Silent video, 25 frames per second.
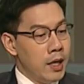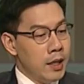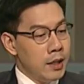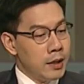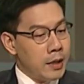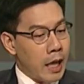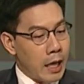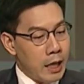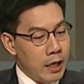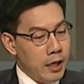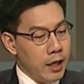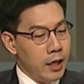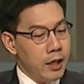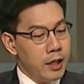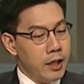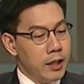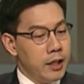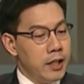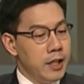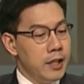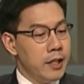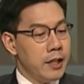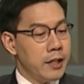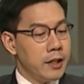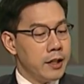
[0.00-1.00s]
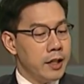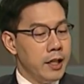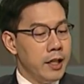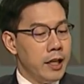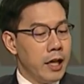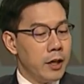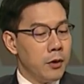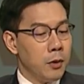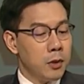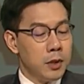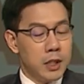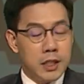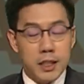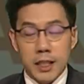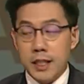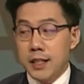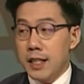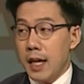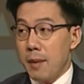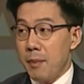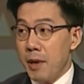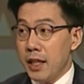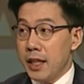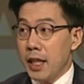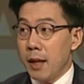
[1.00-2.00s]
แต่เรื่องหนึ่งที่ที่นายกจริงๆ
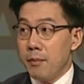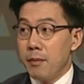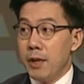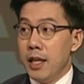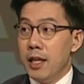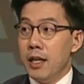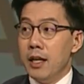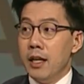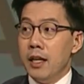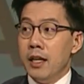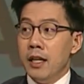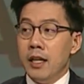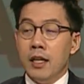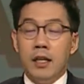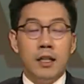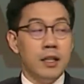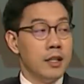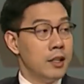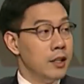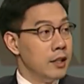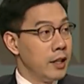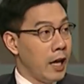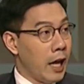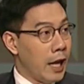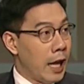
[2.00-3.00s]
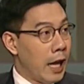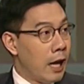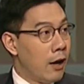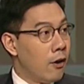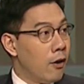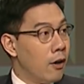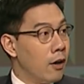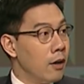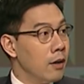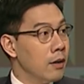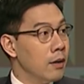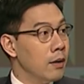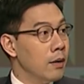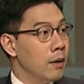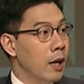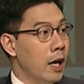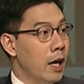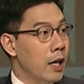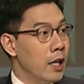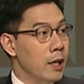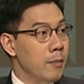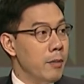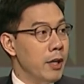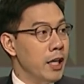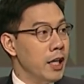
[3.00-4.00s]
สามารถทำได้เลยเนี่ย คือการลาออก อั
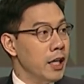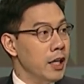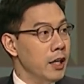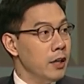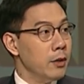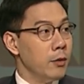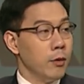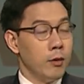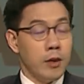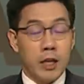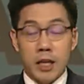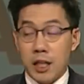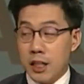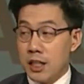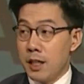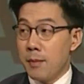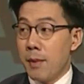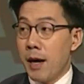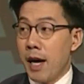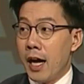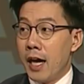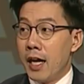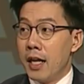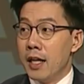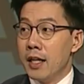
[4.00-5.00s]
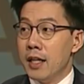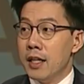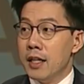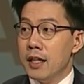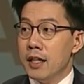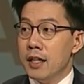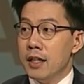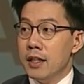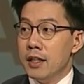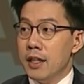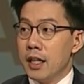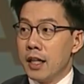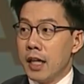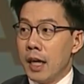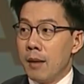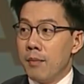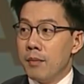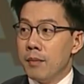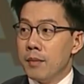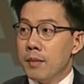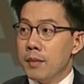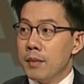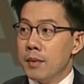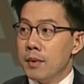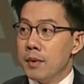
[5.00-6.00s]
นนี้ไม่ได้ขึ้นกับรัฐสภา อันนี้
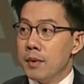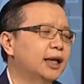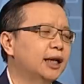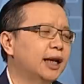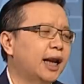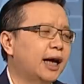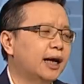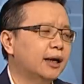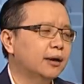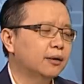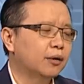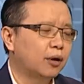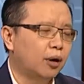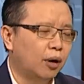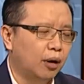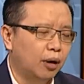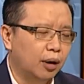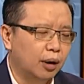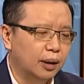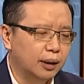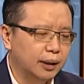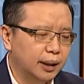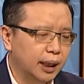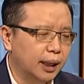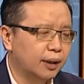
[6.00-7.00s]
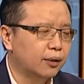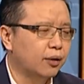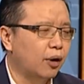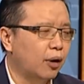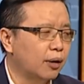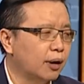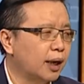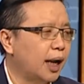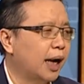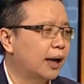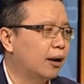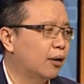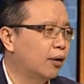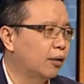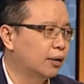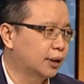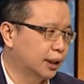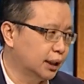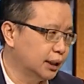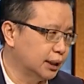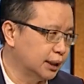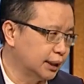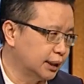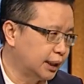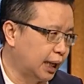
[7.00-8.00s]
เป็นข้อหลักข้อเรียกร้องหลักของนั
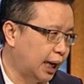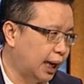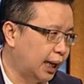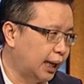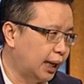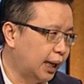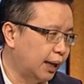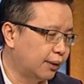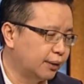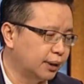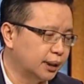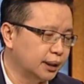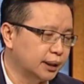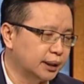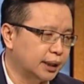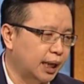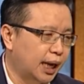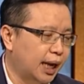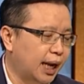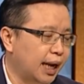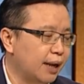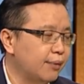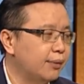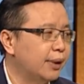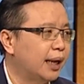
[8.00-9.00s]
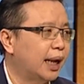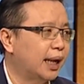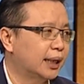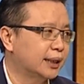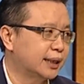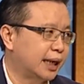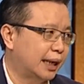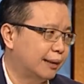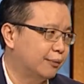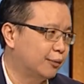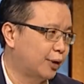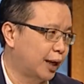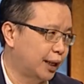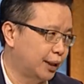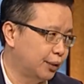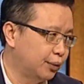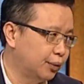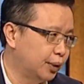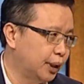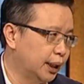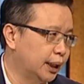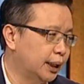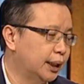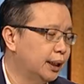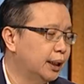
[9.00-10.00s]
กศึกษาแล้วนักศึกษาให้เวลา 3 วันด้
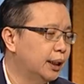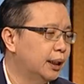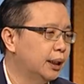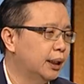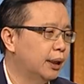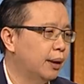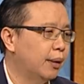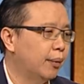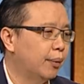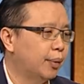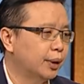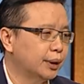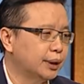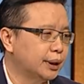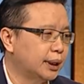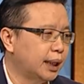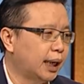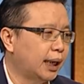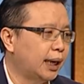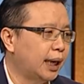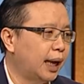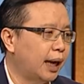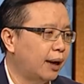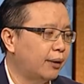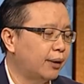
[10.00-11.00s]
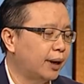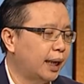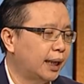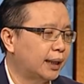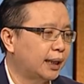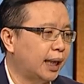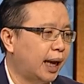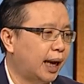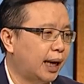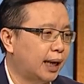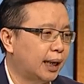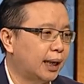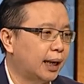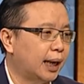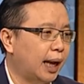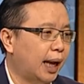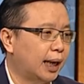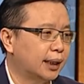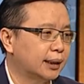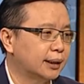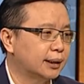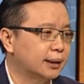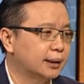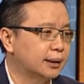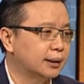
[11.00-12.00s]
วย เพราะฉะนั้นแล้วในทางกา
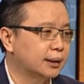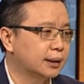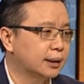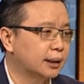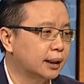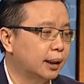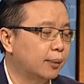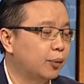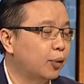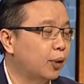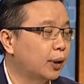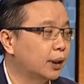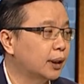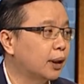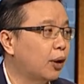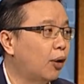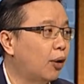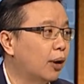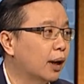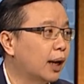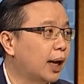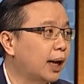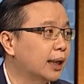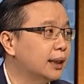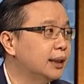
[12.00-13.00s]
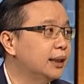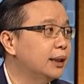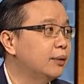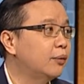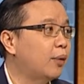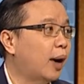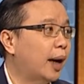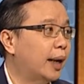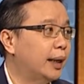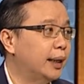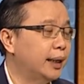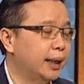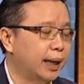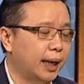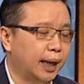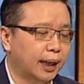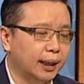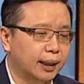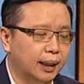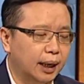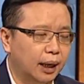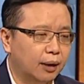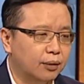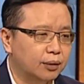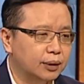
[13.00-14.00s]
รขบวนของการเคลื่อนไหวเนี่ยนะ
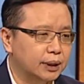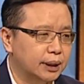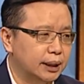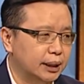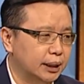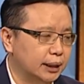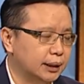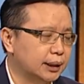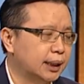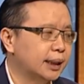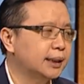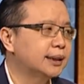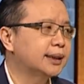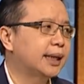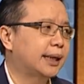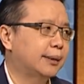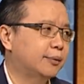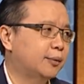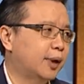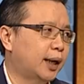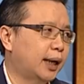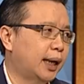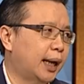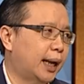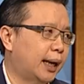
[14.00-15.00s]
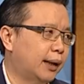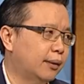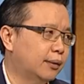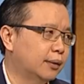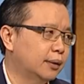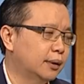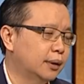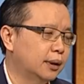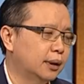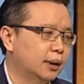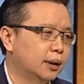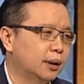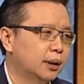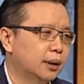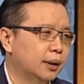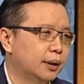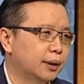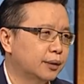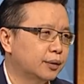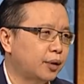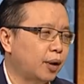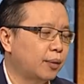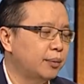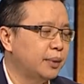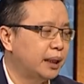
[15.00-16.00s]
เขาขีดเส้น 3 วันแล้ว
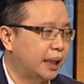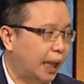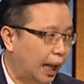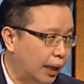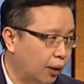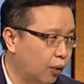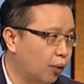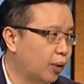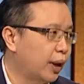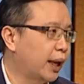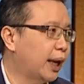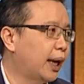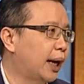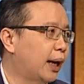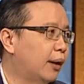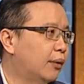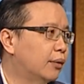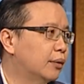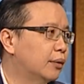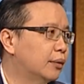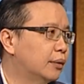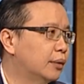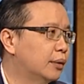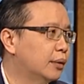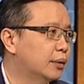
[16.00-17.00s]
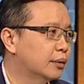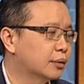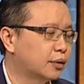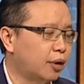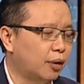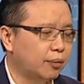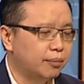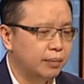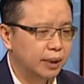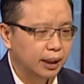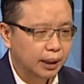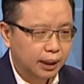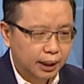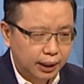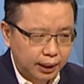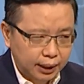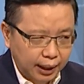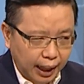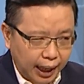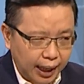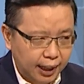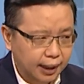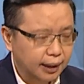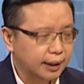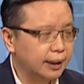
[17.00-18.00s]
ต้องมีทางลงให้เขาต้องมี
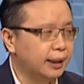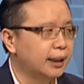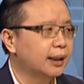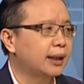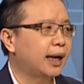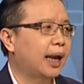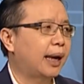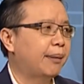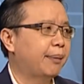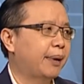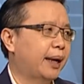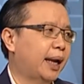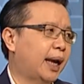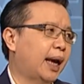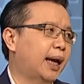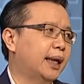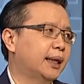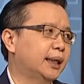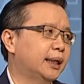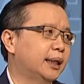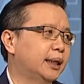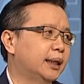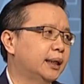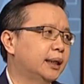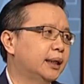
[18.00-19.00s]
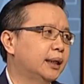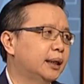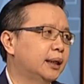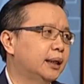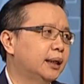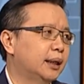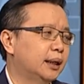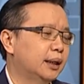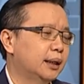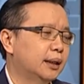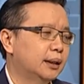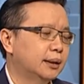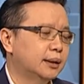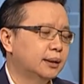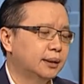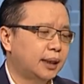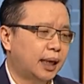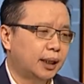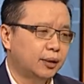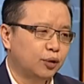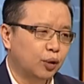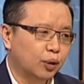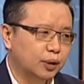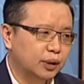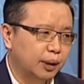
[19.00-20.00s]
ทางคลี่คลายปัญหานี้นา
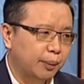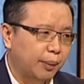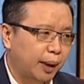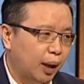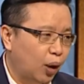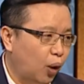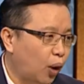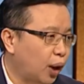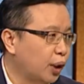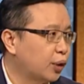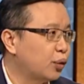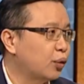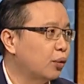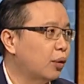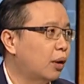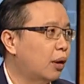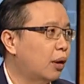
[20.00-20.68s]
ยกจะมาลอยตัว